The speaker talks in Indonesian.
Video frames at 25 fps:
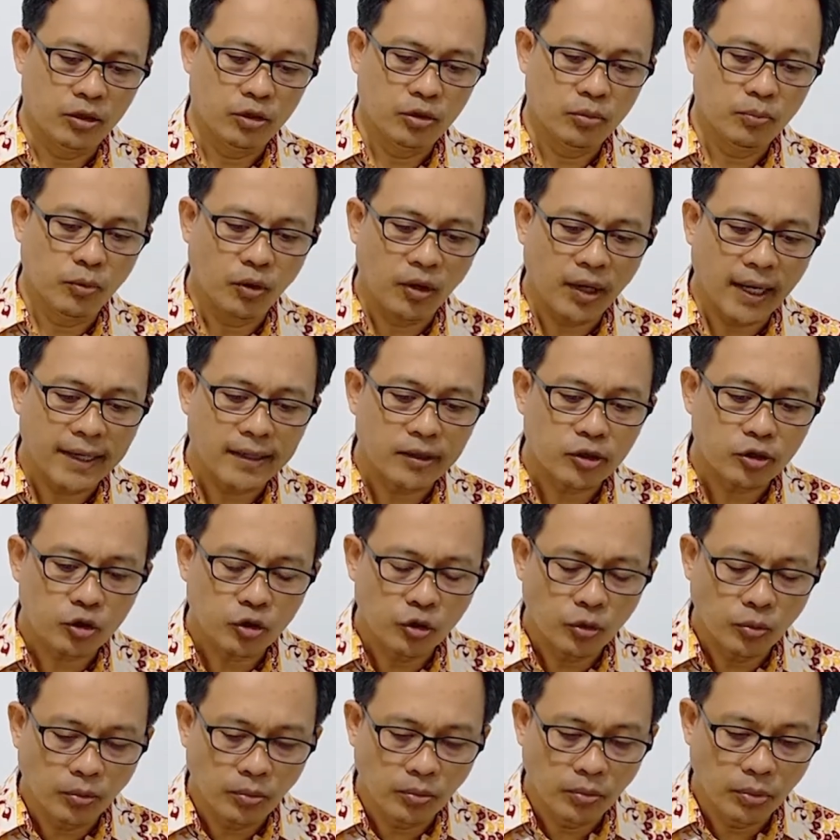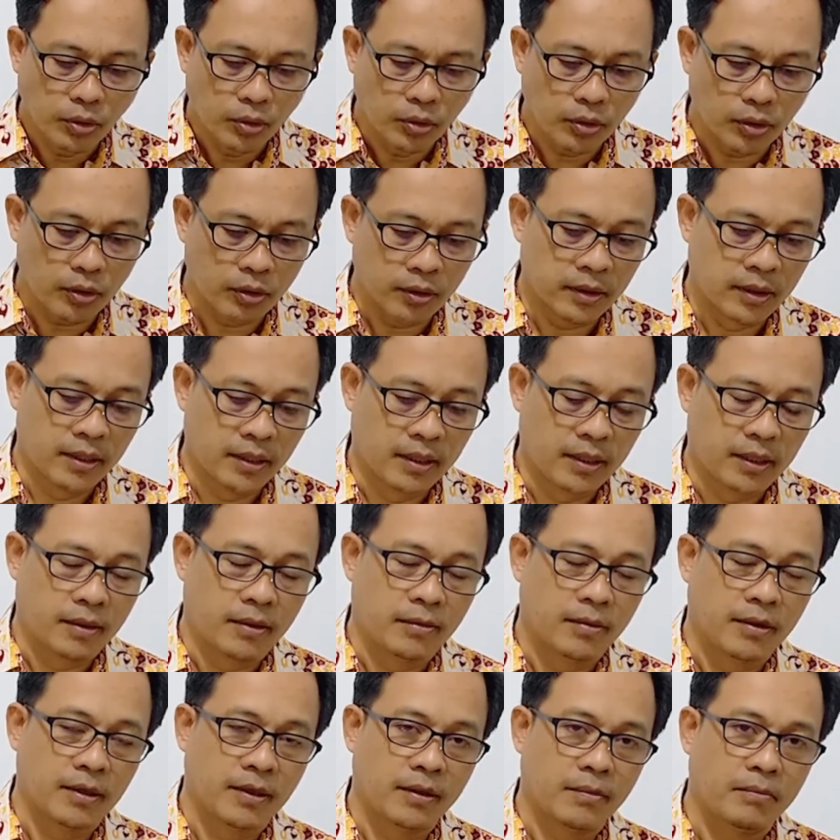Mulai tumbuh
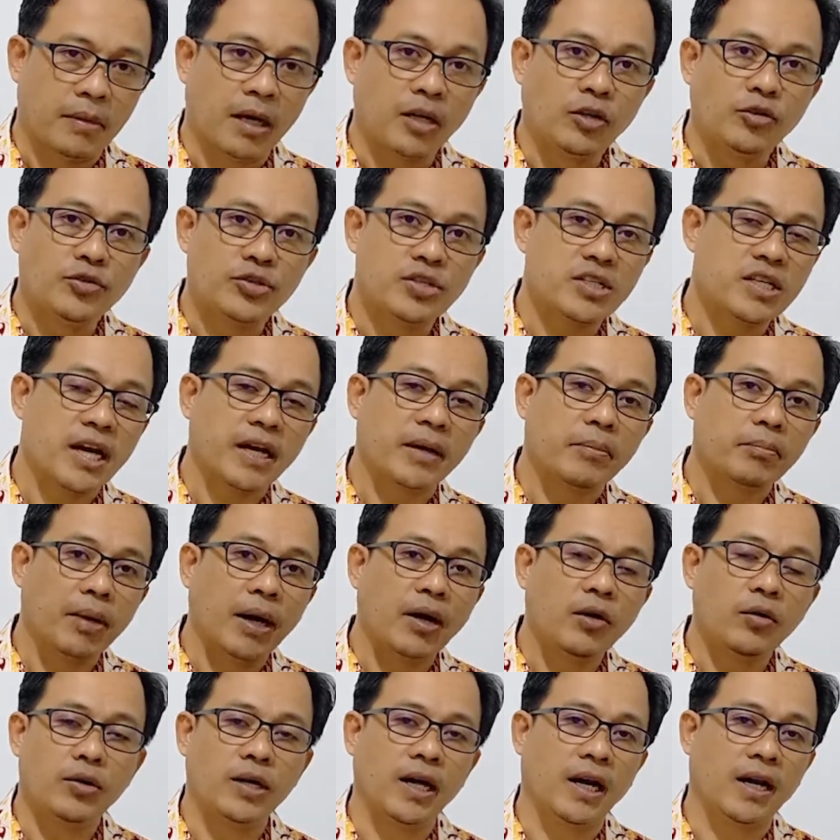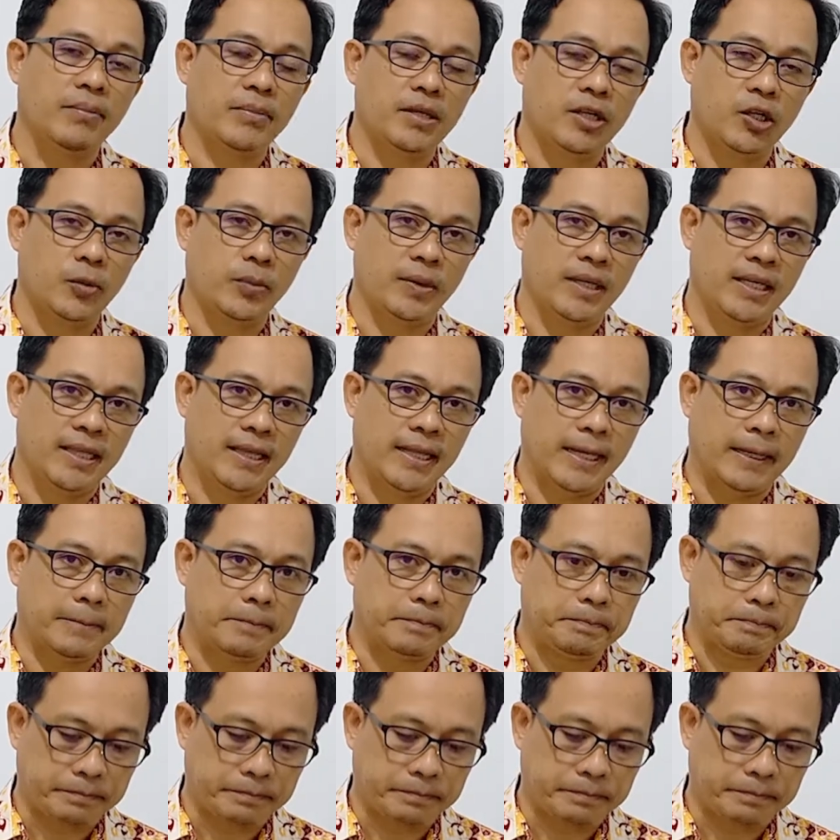manusia yang baru dalam hidup kita.